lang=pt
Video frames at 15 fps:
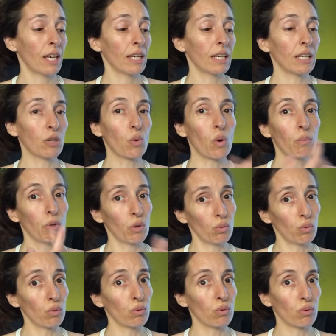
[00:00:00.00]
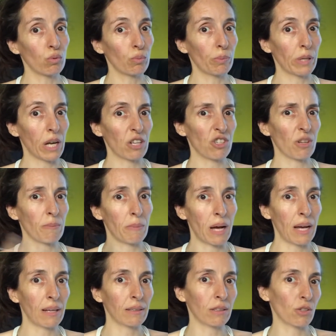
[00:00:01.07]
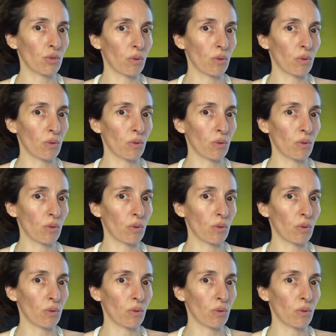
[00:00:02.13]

e como eu uso para as chamadas,